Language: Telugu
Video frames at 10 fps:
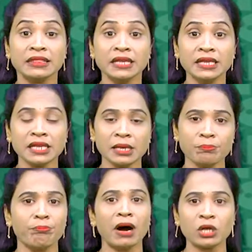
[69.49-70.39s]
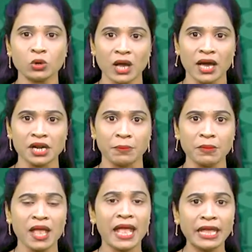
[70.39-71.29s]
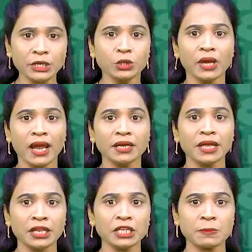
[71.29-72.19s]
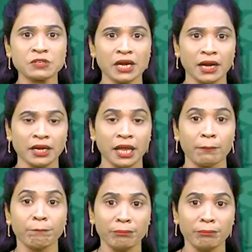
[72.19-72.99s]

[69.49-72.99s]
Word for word: దీనికి మరో కారణం ఎన్ టు ఎండ్ ఎన్క్రిప్షన్ అంటే